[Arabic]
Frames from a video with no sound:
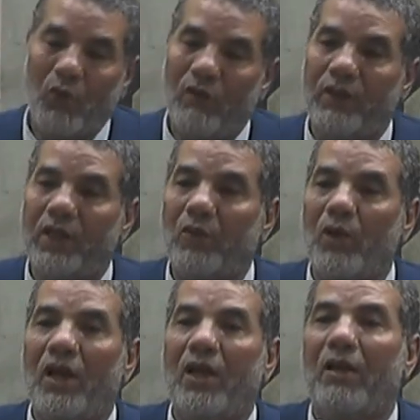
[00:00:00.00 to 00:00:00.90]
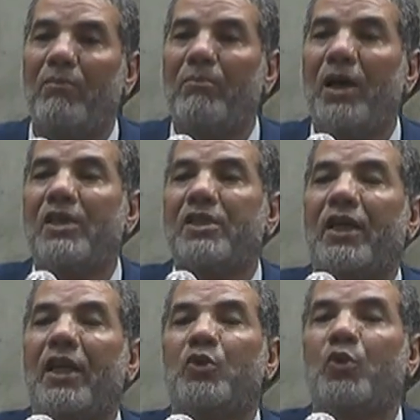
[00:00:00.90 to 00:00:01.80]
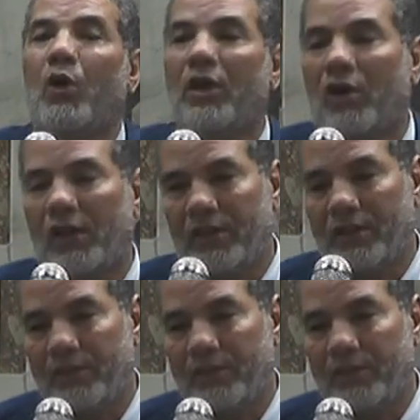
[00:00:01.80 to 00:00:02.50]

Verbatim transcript: وفي رواية ما سكنت غيرك